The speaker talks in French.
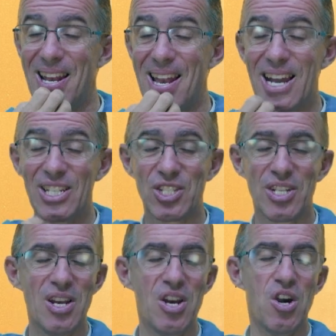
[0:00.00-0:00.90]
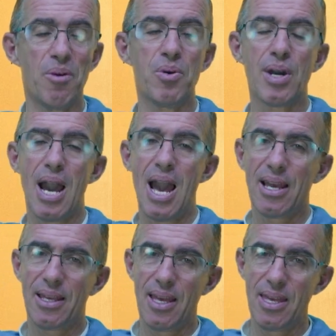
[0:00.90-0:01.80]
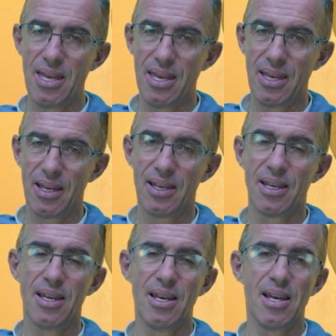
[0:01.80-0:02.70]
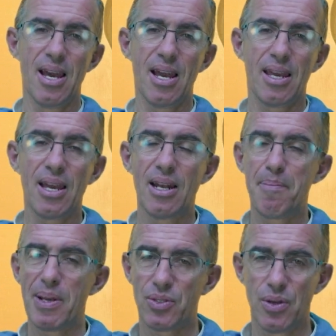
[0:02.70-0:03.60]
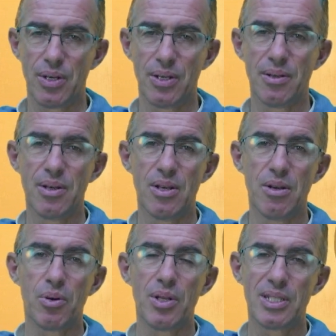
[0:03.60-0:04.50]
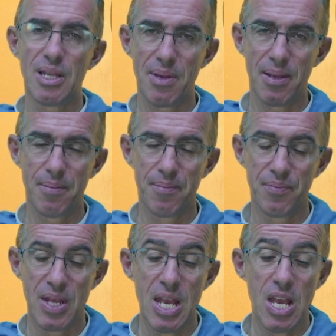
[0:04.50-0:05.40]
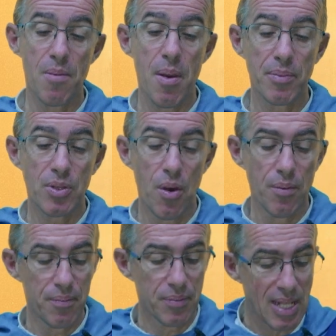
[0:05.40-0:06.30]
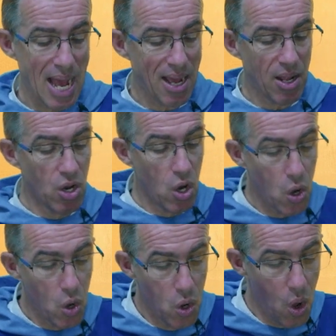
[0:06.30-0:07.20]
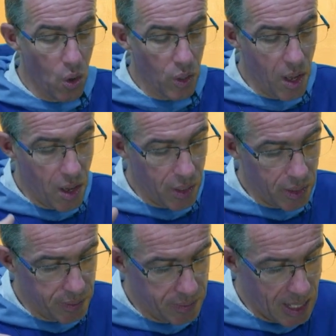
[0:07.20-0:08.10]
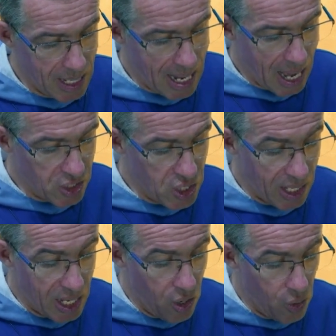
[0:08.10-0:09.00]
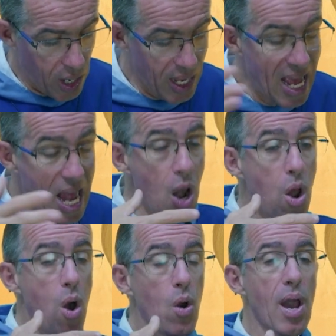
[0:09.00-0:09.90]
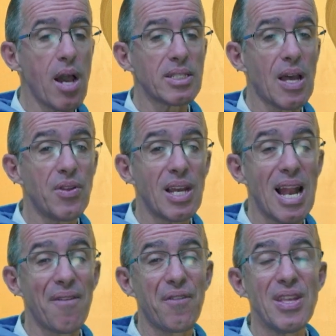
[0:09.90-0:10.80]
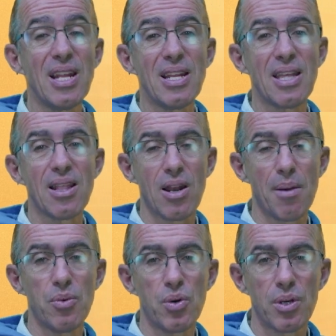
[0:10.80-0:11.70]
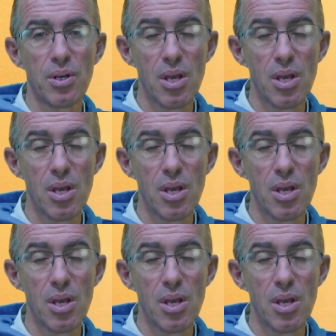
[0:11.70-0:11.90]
est large pour accueillir, accueillir les personnes, pour les aimer. en même temps, la longueur, largeur et longueur. Longueur, ça veut dire la fidélité dans l'amour.